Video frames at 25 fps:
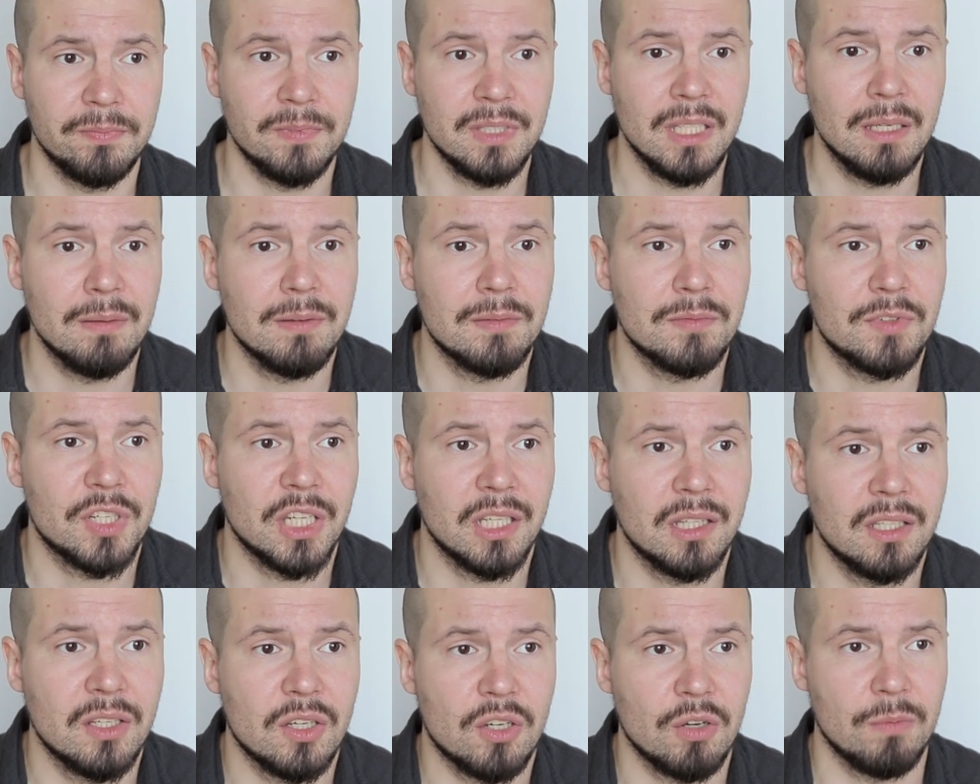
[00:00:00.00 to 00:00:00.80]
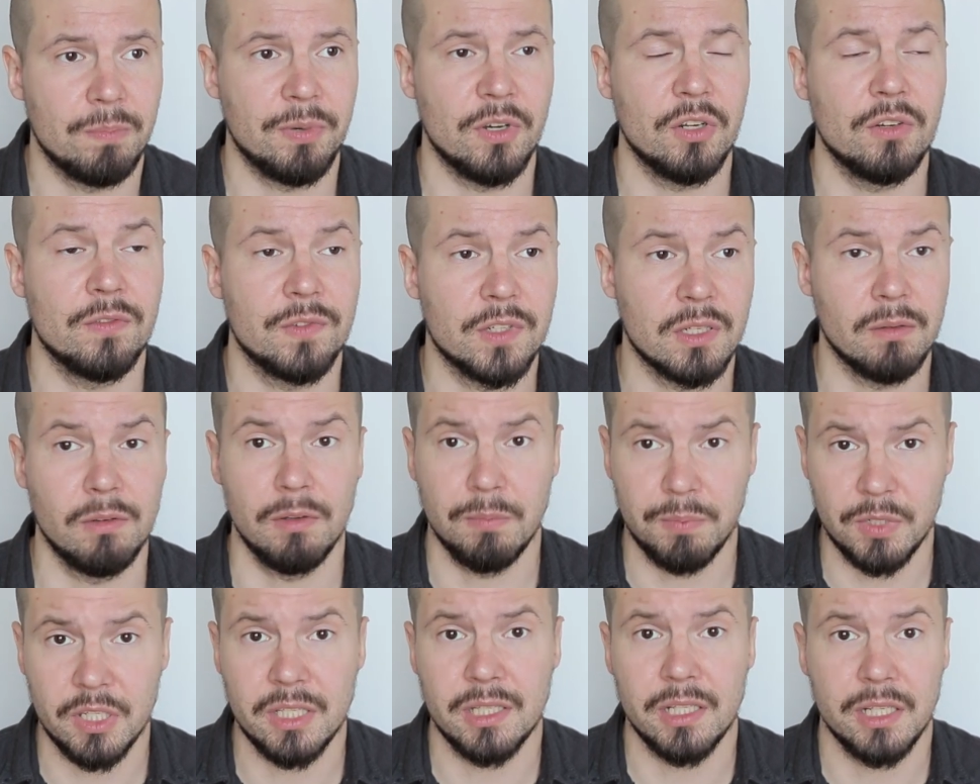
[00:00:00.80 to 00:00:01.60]
nie mam żadnych oporów,
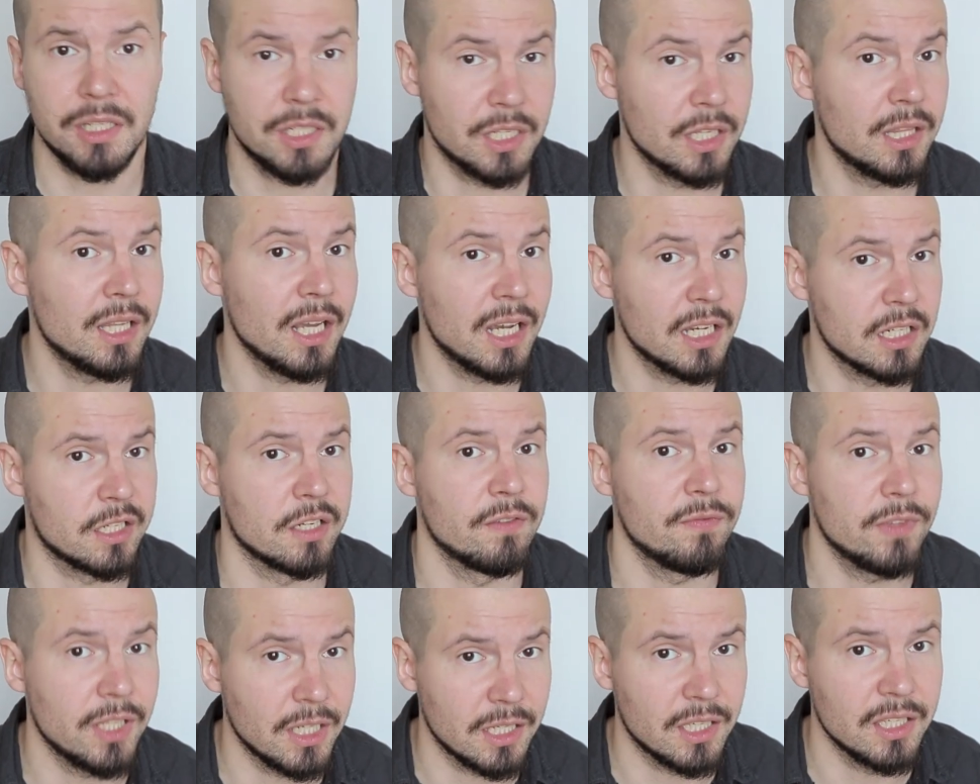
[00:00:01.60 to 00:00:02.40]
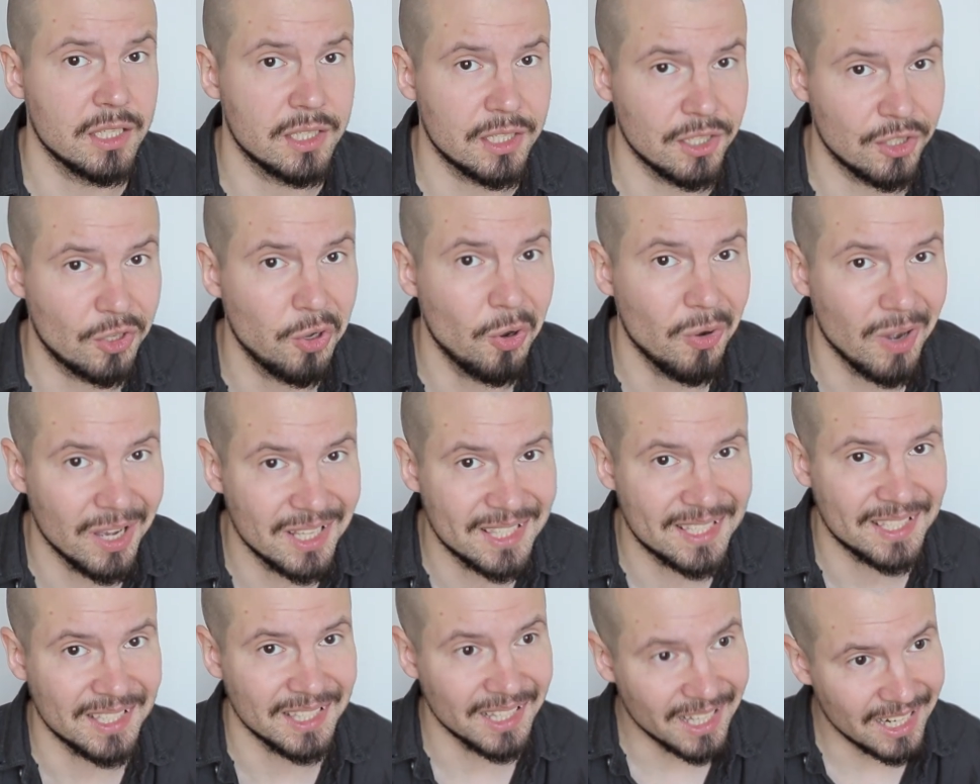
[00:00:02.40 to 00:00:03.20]
żeby przyznać, że tak, że w takiej
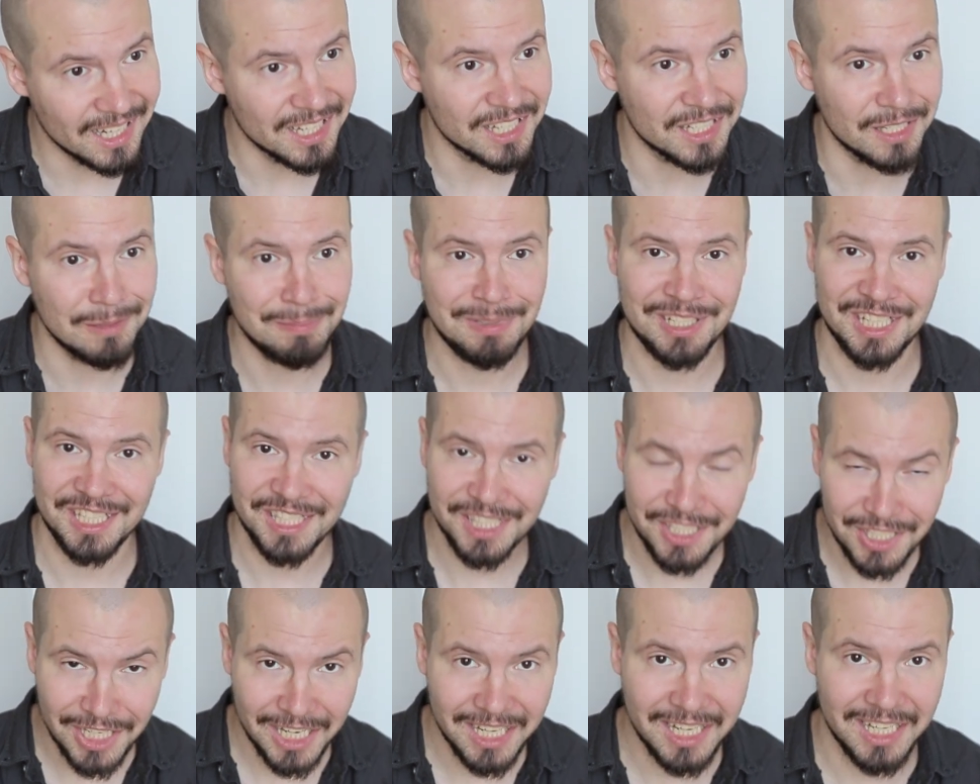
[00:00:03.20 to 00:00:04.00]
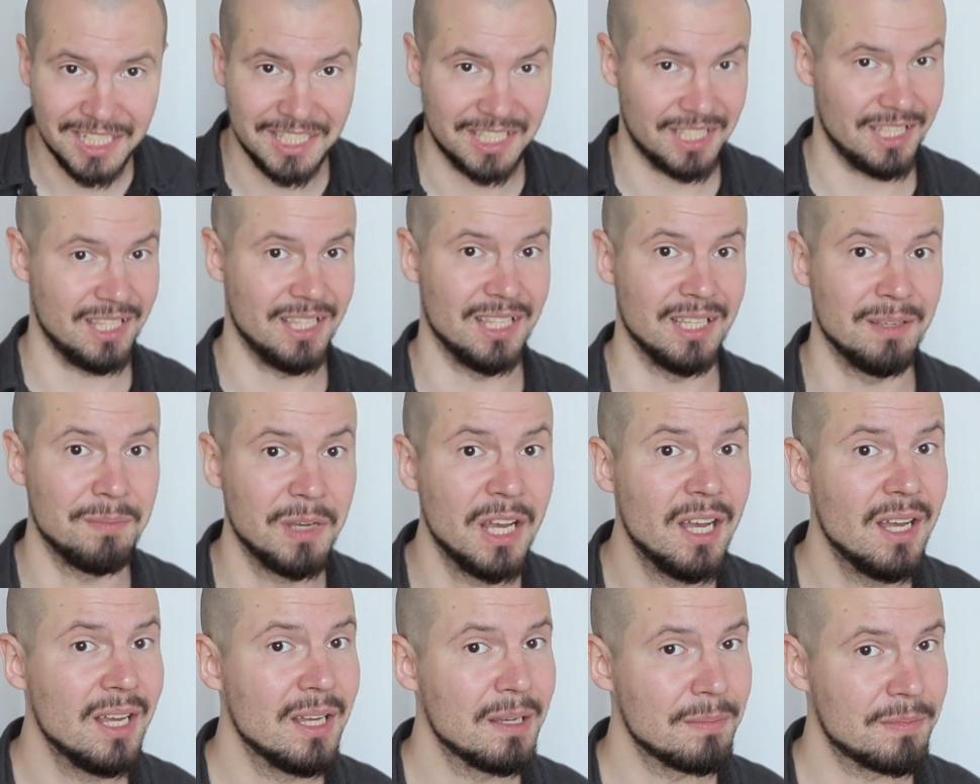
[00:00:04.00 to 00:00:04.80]
sytuacji należy przestrzegać innym,
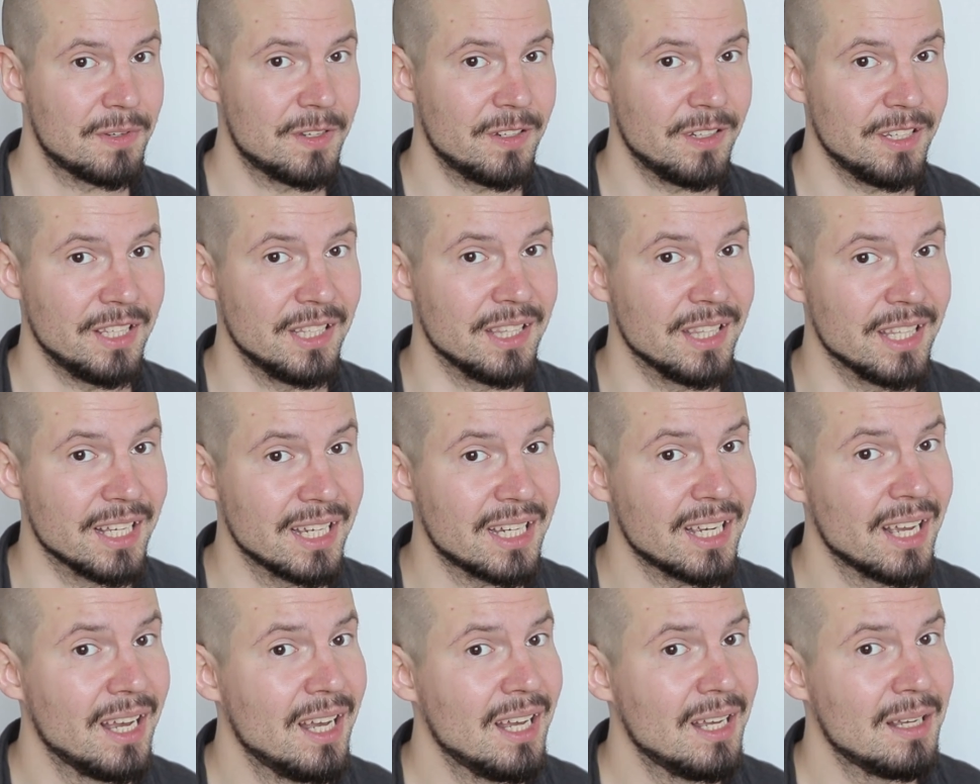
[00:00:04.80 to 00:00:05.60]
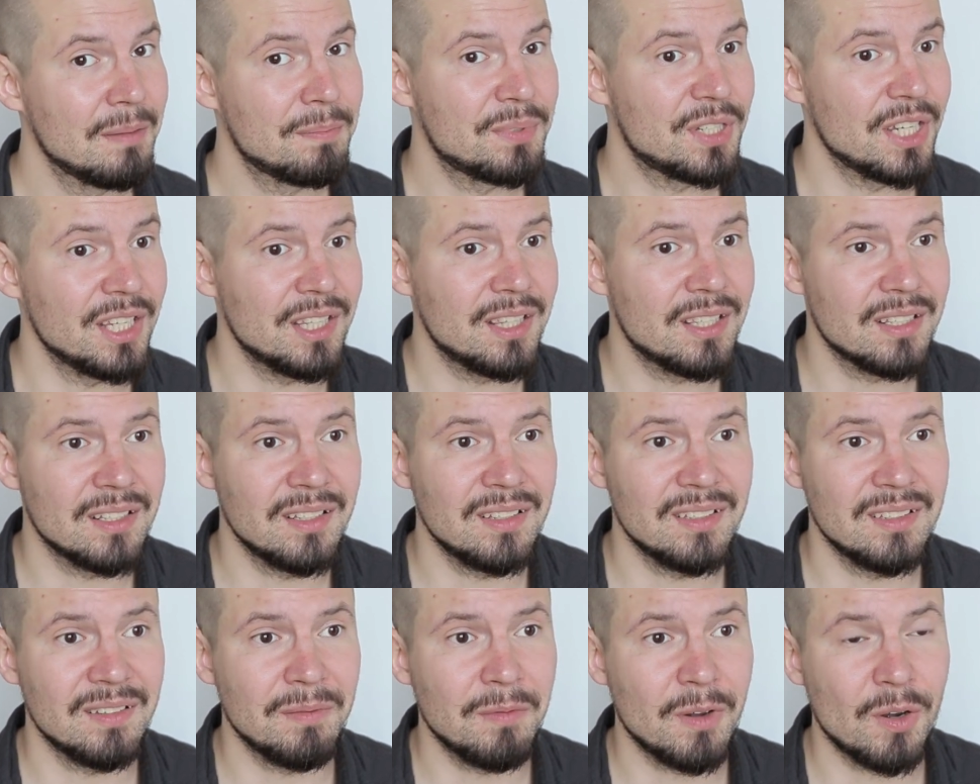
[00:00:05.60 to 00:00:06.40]
innych przed
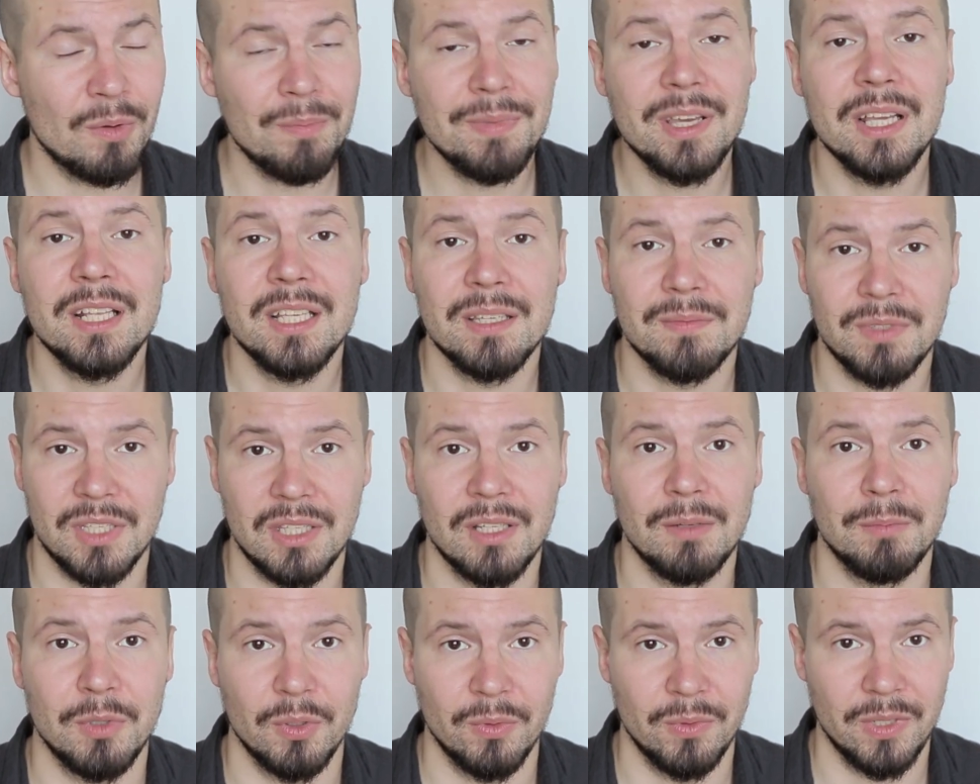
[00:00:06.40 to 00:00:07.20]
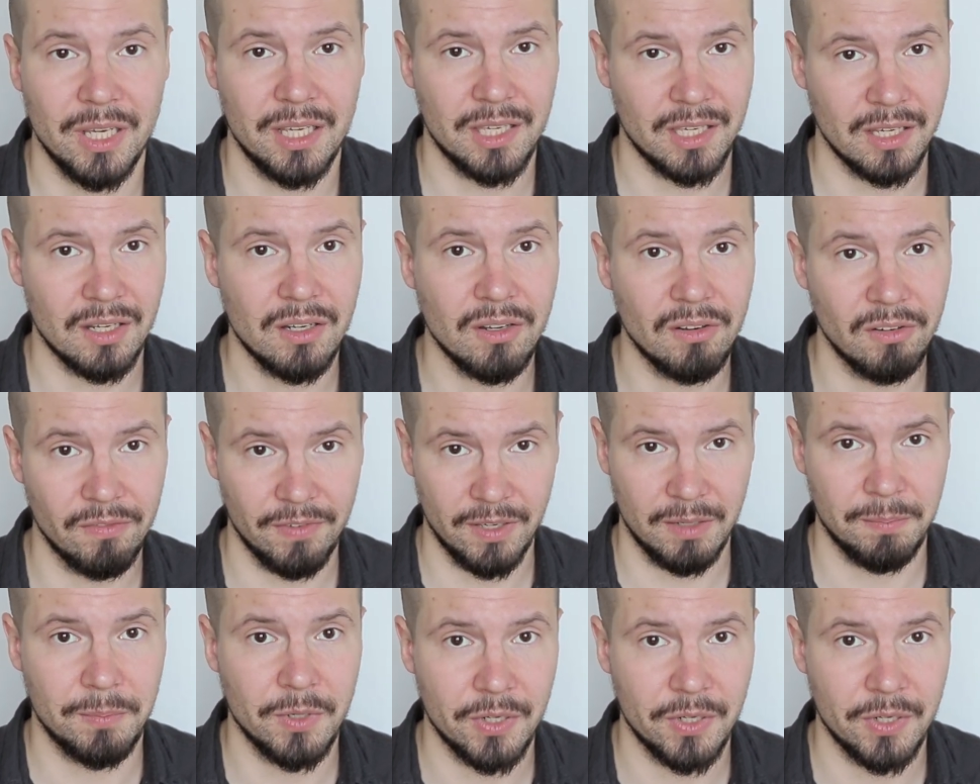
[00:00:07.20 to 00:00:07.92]
e, robieniem z tobą jakichkolwiek